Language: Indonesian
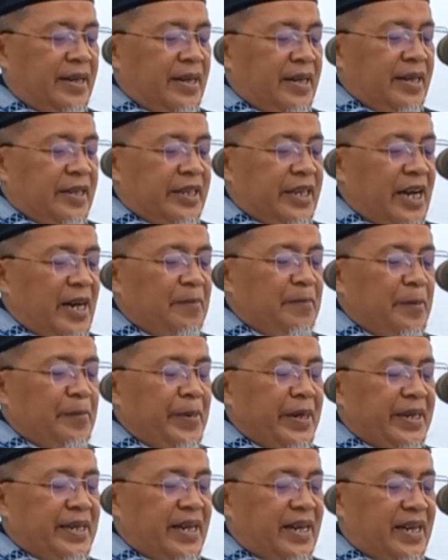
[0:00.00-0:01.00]
yang
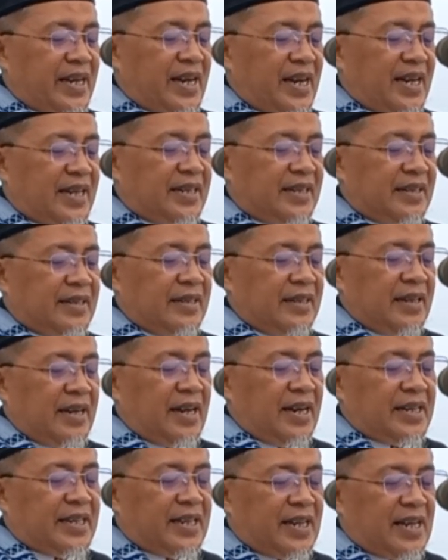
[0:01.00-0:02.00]
membedakan
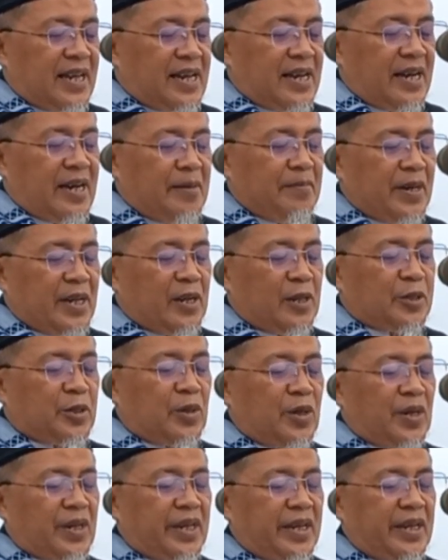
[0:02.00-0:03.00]
adalah amal
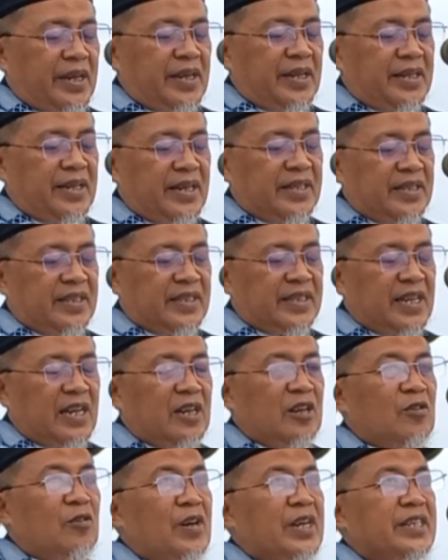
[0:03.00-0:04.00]
soleh dan
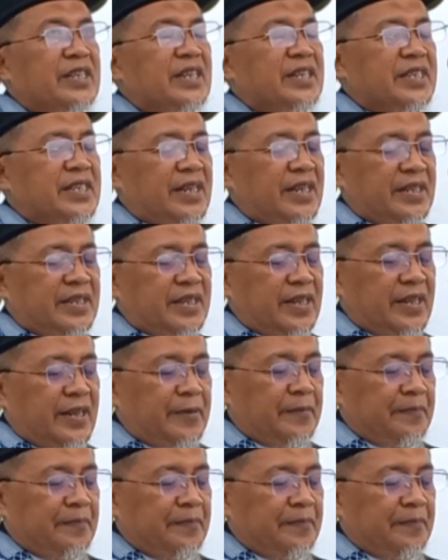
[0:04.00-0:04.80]
takwanya saja